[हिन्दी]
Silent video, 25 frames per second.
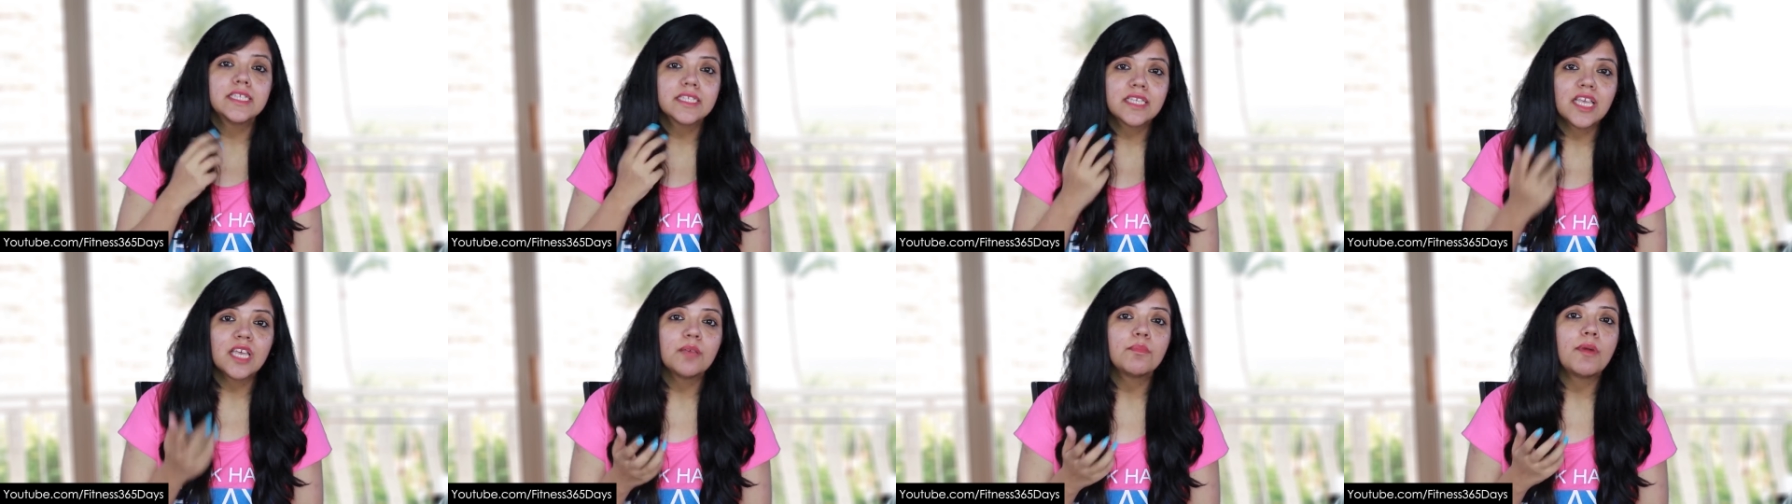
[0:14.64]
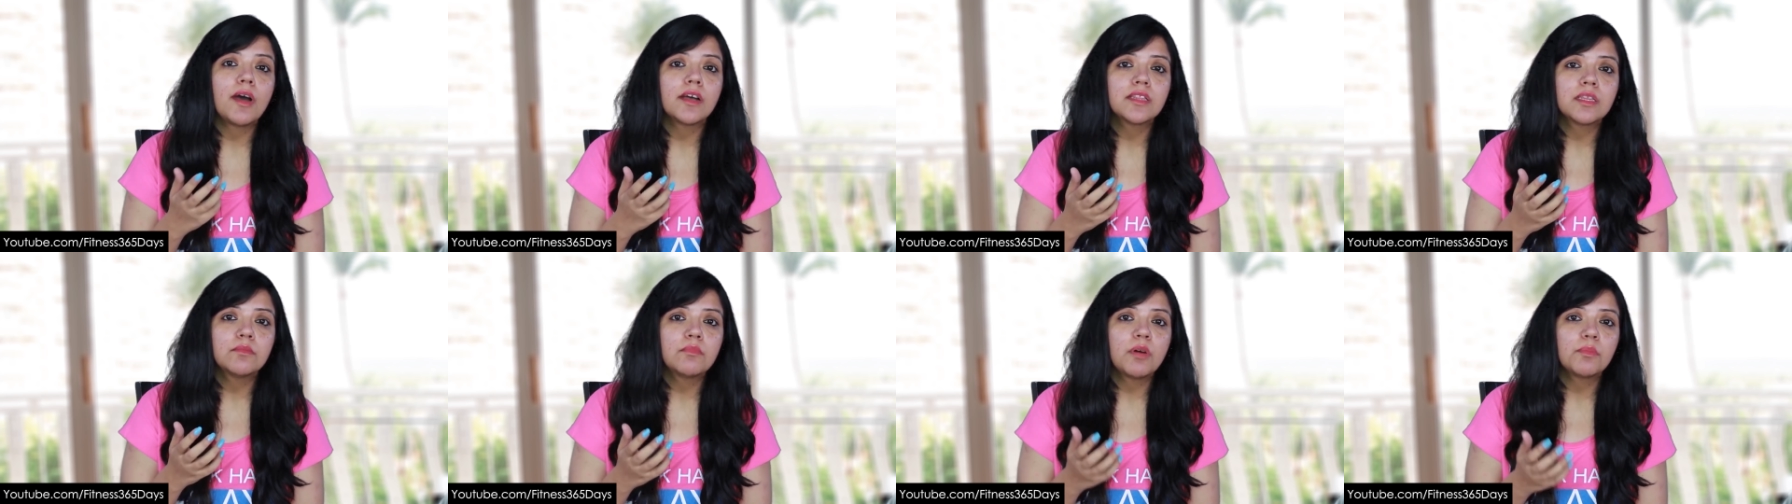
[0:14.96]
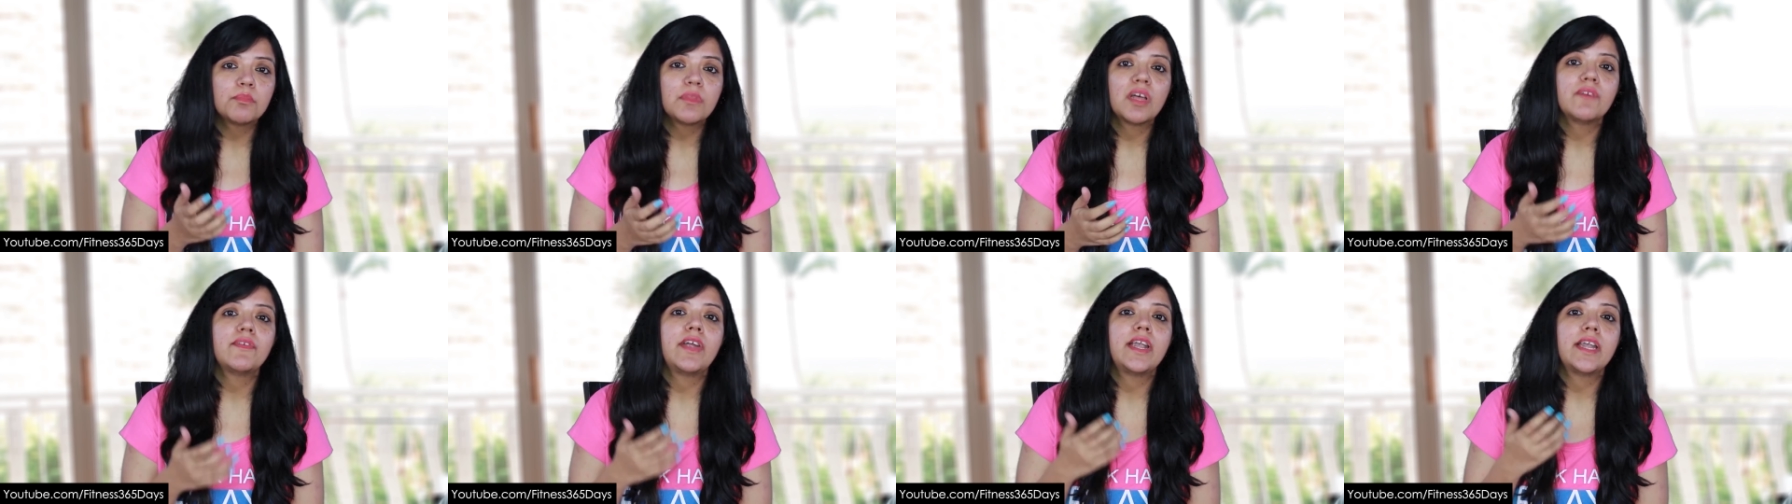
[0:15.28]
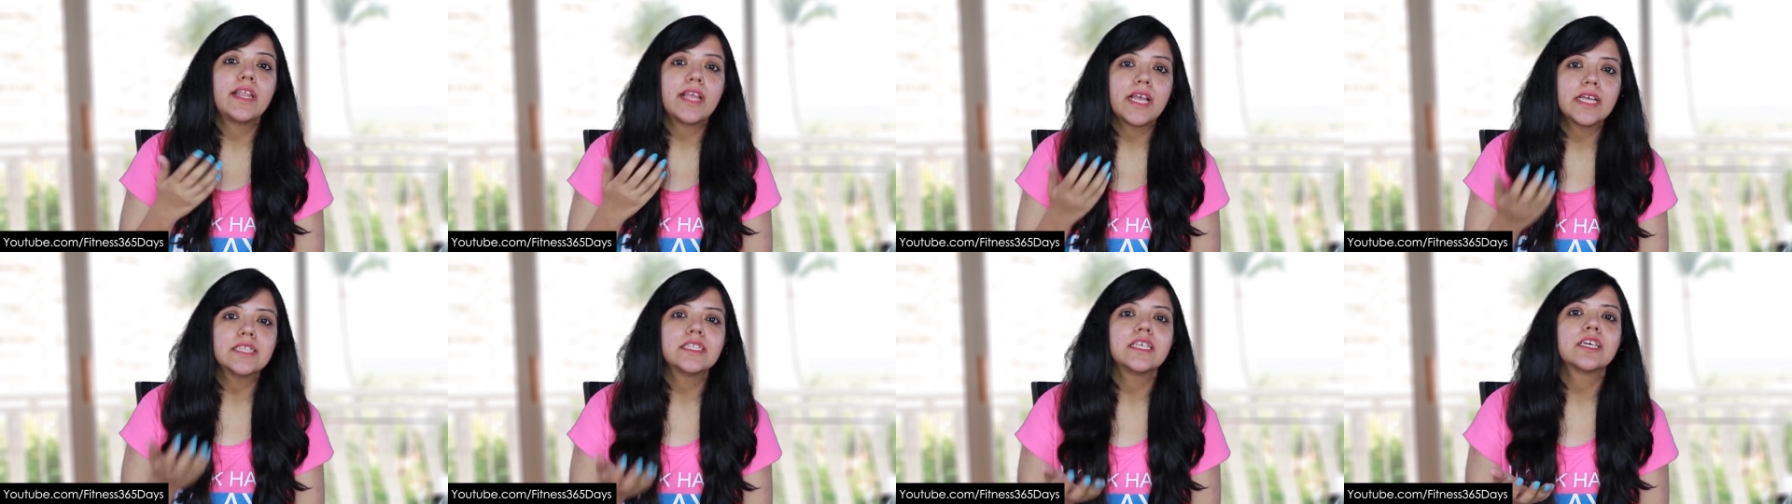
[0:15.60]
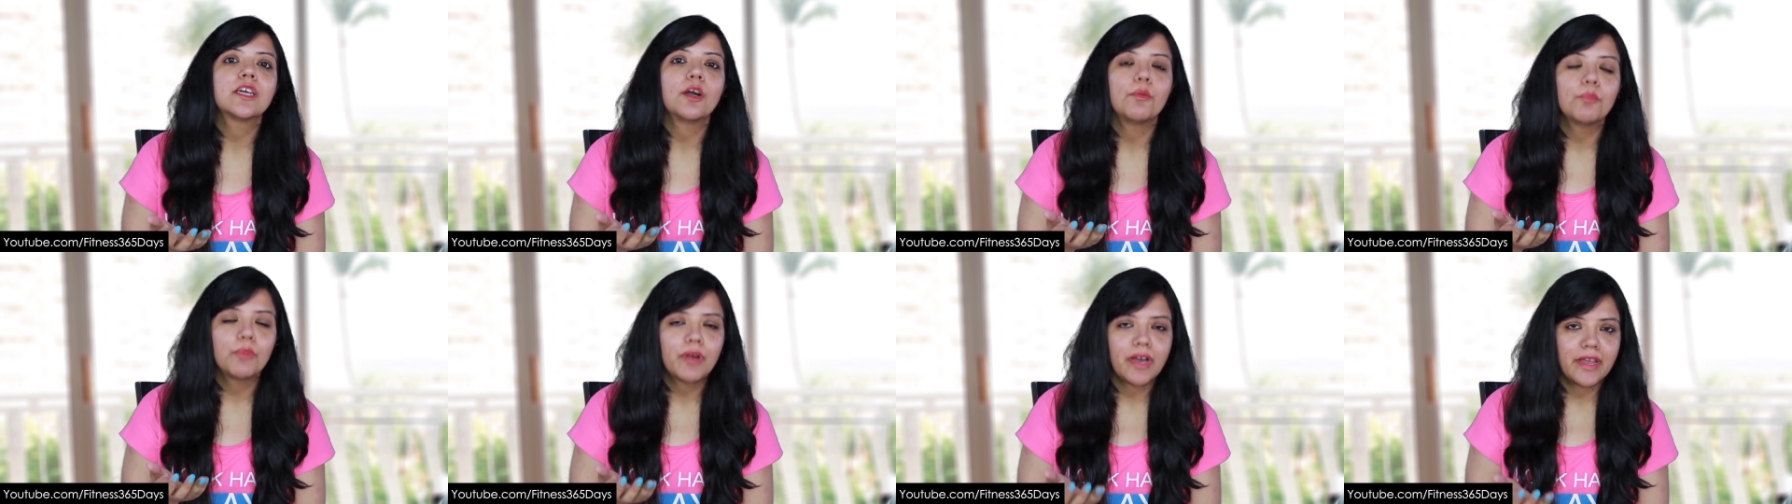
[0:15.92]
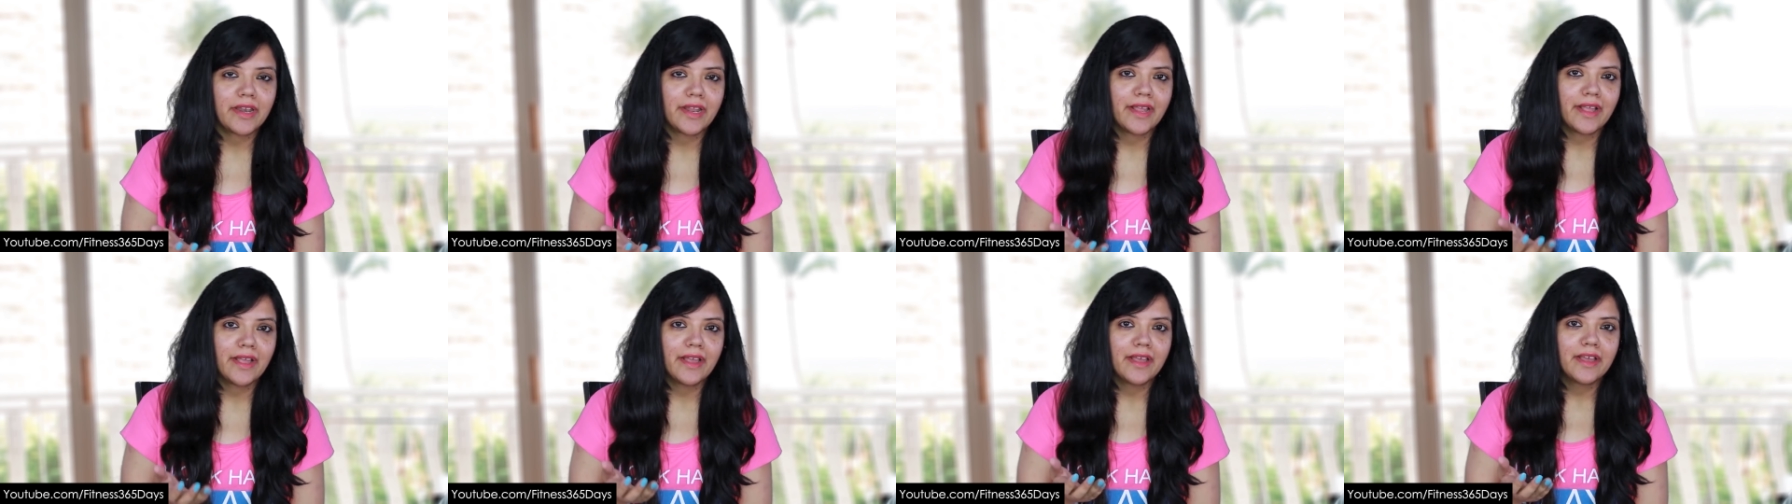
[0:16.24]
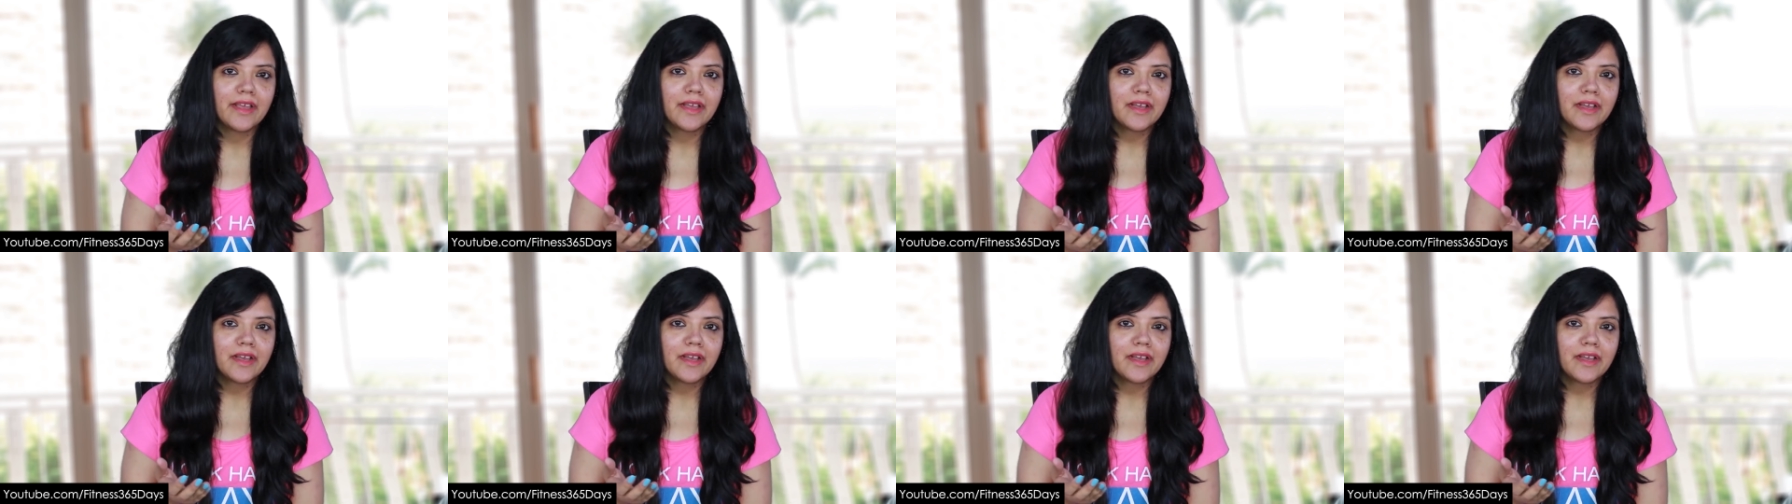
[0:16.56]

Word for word: इसके बाद हम अपना वेट कैसे कम करें